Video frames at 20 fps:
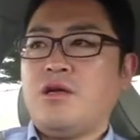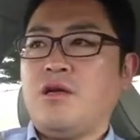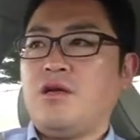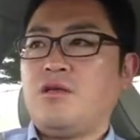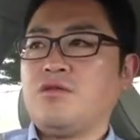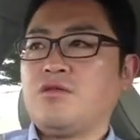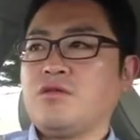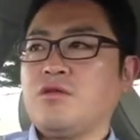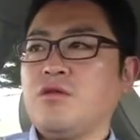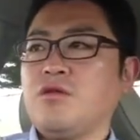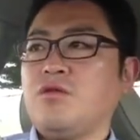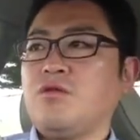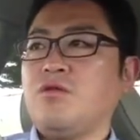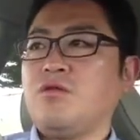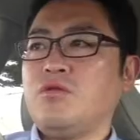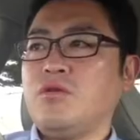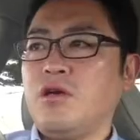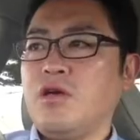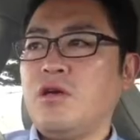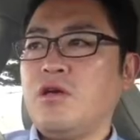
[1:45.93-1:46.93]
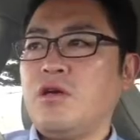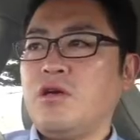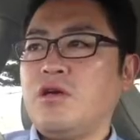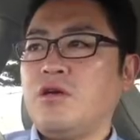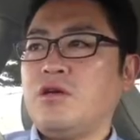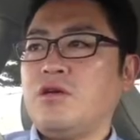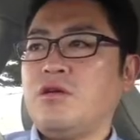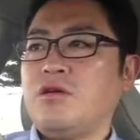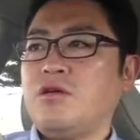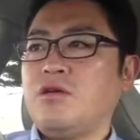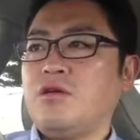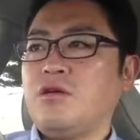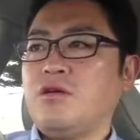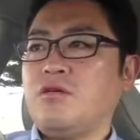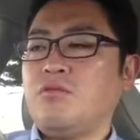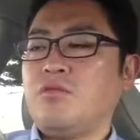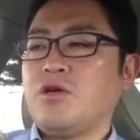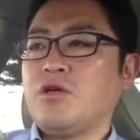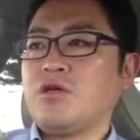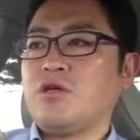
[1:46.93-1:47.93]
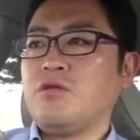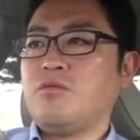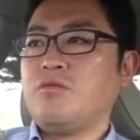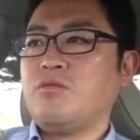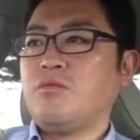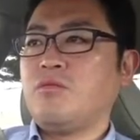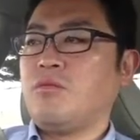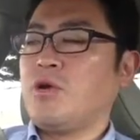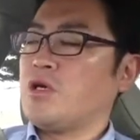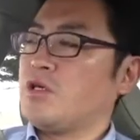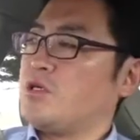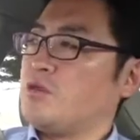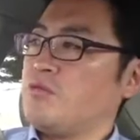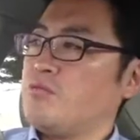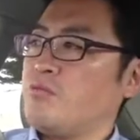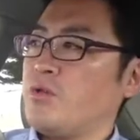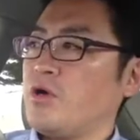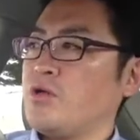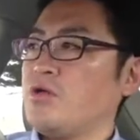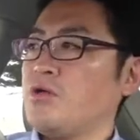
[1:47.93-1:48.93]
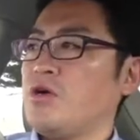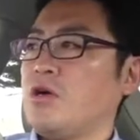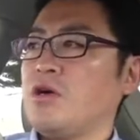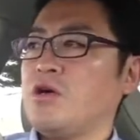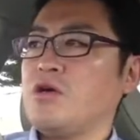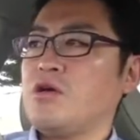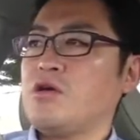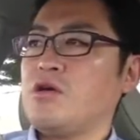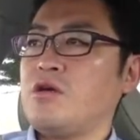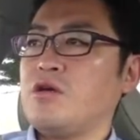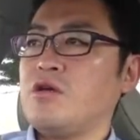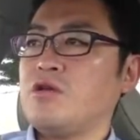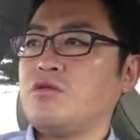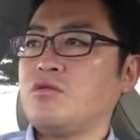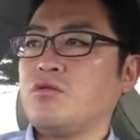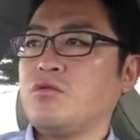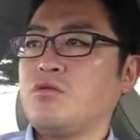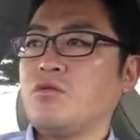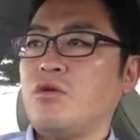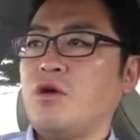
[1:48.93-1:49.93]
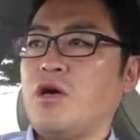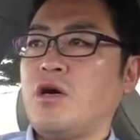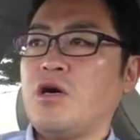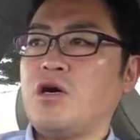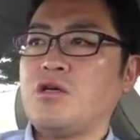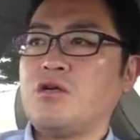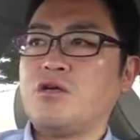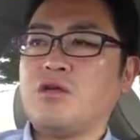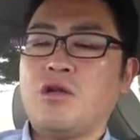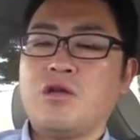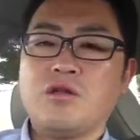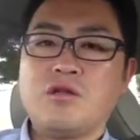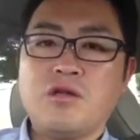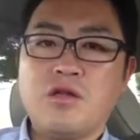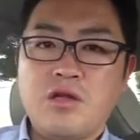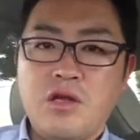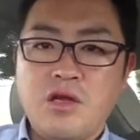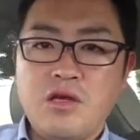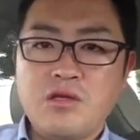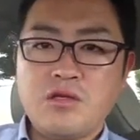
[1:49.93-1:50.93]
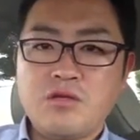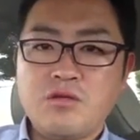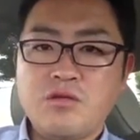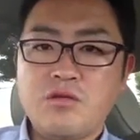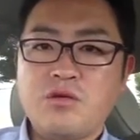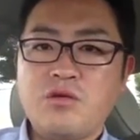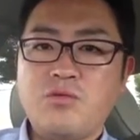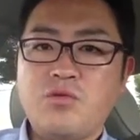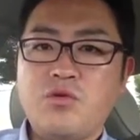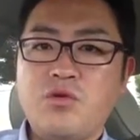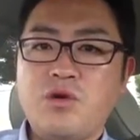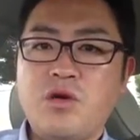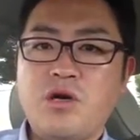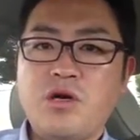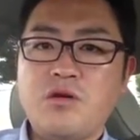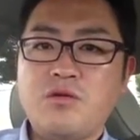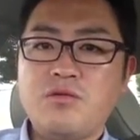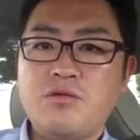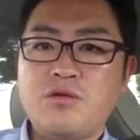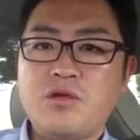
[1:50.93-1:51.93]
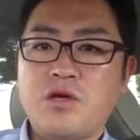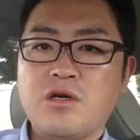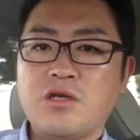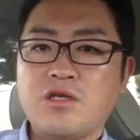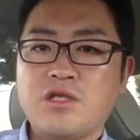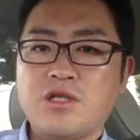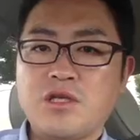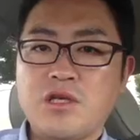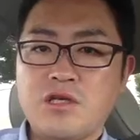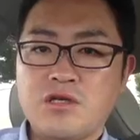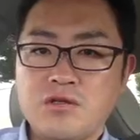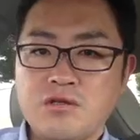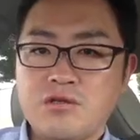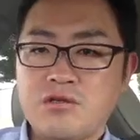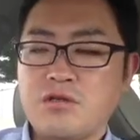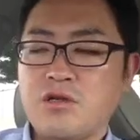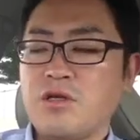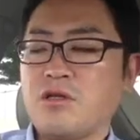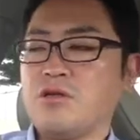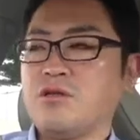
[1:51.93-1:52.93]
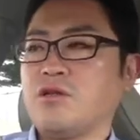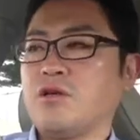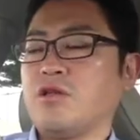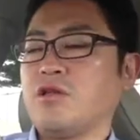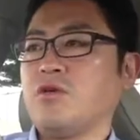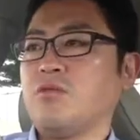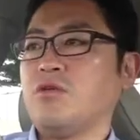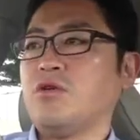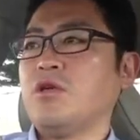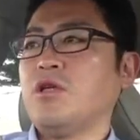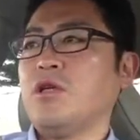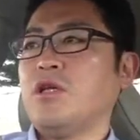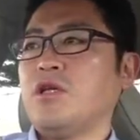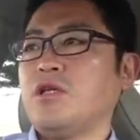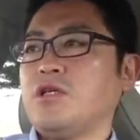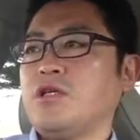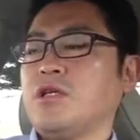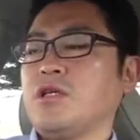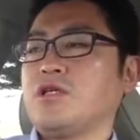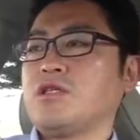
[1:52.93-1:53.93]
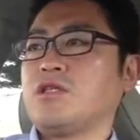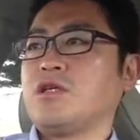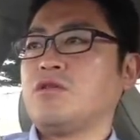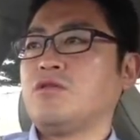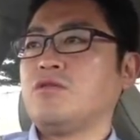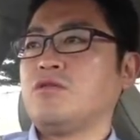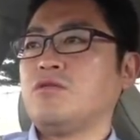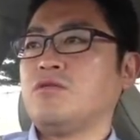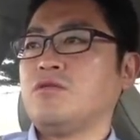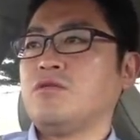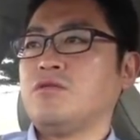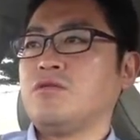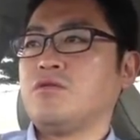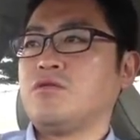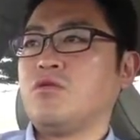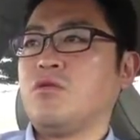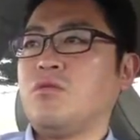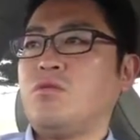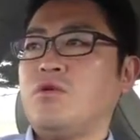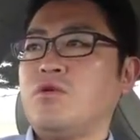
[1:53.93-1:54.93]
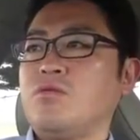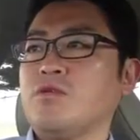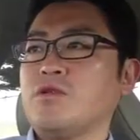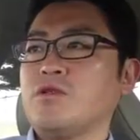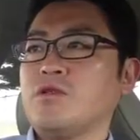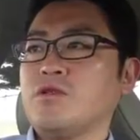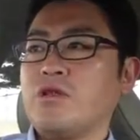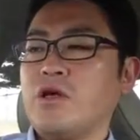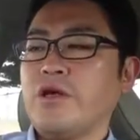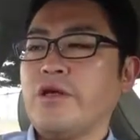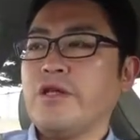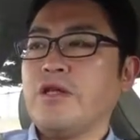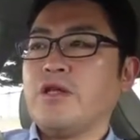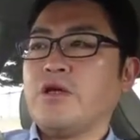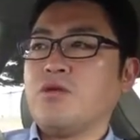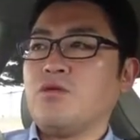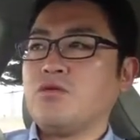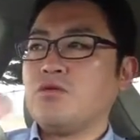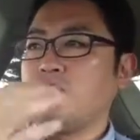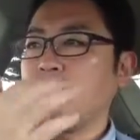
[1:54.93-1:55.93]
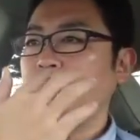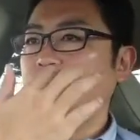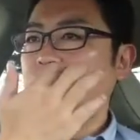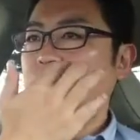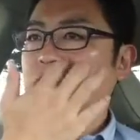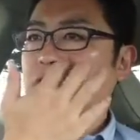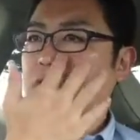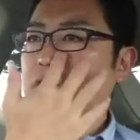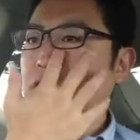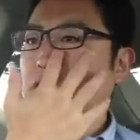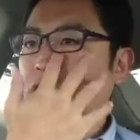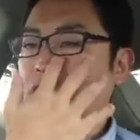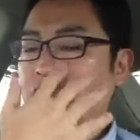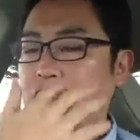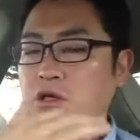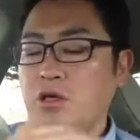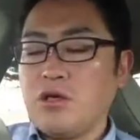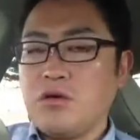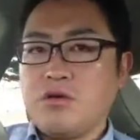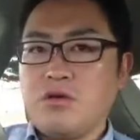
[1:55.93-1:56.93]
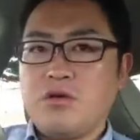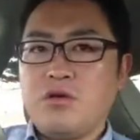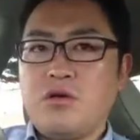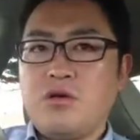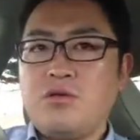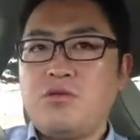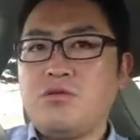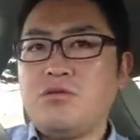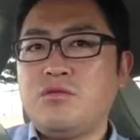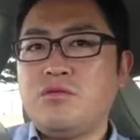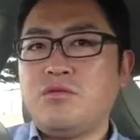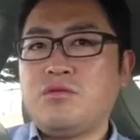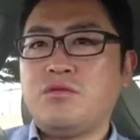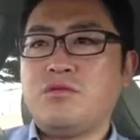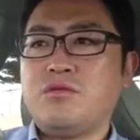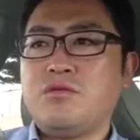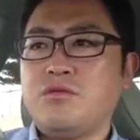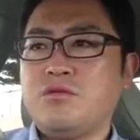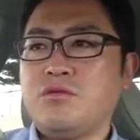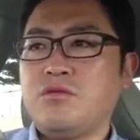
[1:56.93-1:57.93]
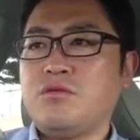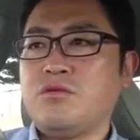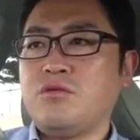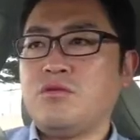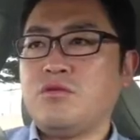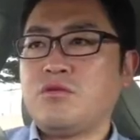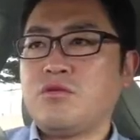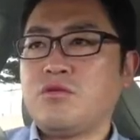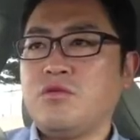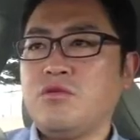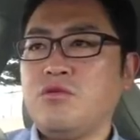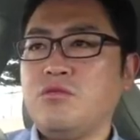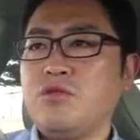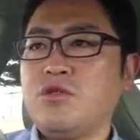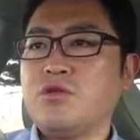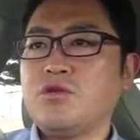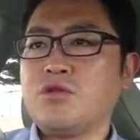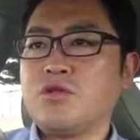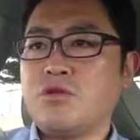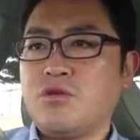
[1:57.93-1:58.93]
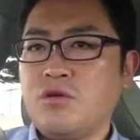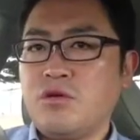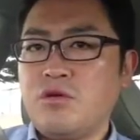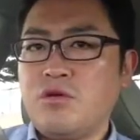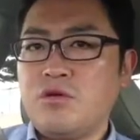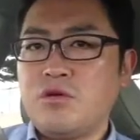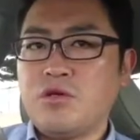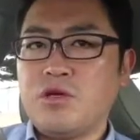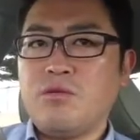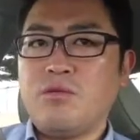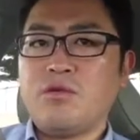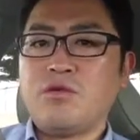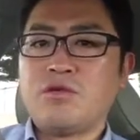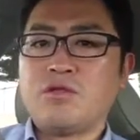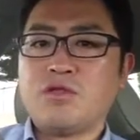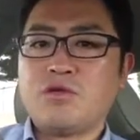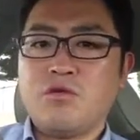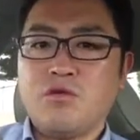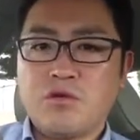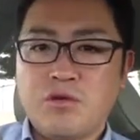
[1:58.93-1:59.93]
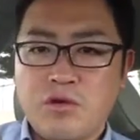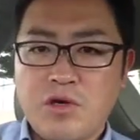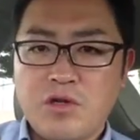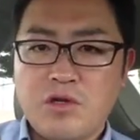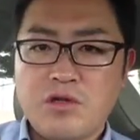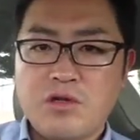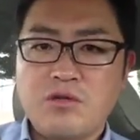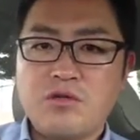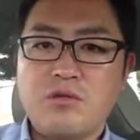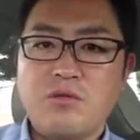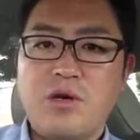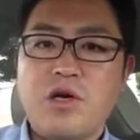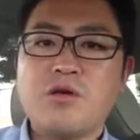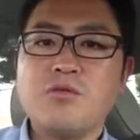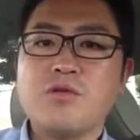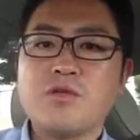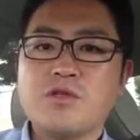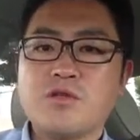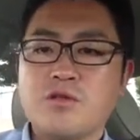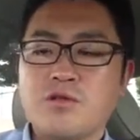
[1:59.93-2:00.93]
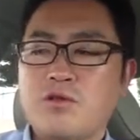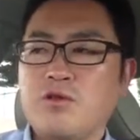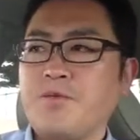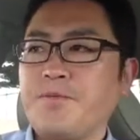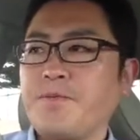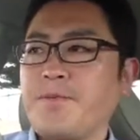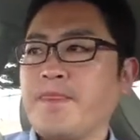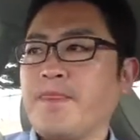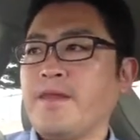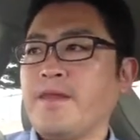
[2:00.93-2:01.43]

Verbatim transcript: あの結構ね、えー、まあひん、まあ、頻繁に入られるところは入るなんてね、それで防犯をなんかしっかりするなんていう方もいらっしゃると思いますんで、本当なんかね、あのー、こう海の事故、山の事故とかっていうのもありますけど、